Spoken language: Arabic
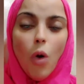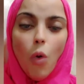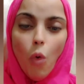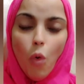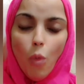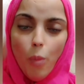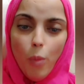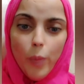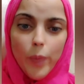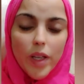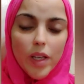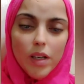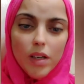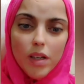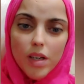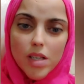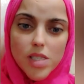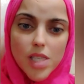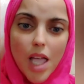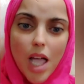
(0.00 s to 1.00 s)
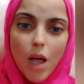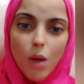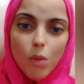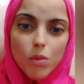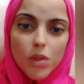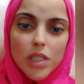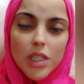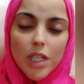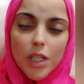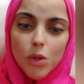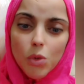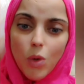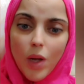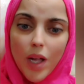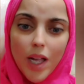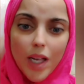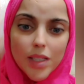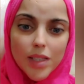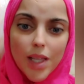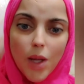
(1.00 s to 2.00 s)
وممكن نصحى وندعي
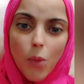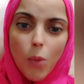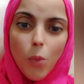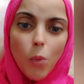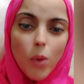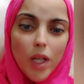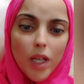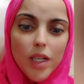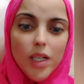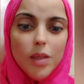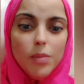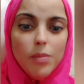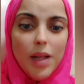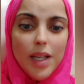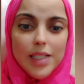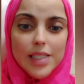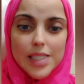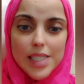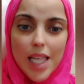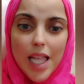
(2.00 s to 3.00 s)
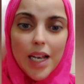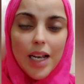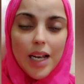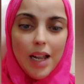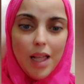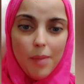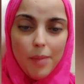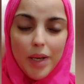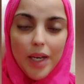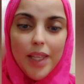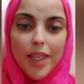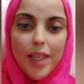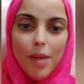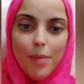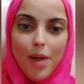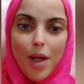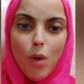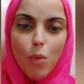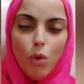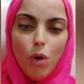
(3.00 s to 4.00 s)
الدعاء ده وكانت بقت سهله العمليه
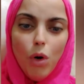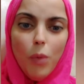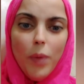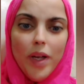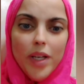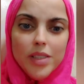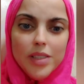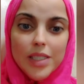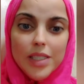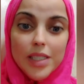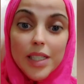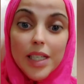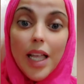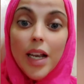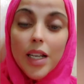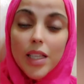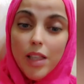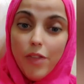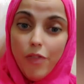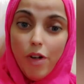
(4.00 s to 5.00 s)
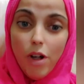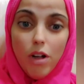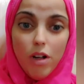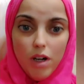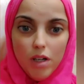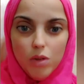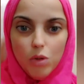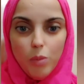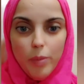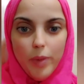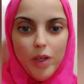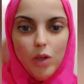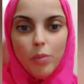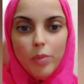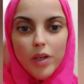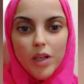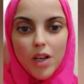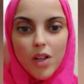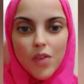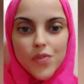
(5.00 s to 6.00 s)
بقى وكل واحد يدعي انا ده فكرت بيني
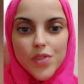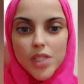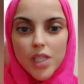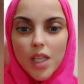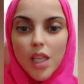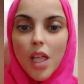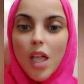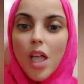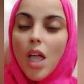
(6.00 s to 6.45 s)
وبين نفسي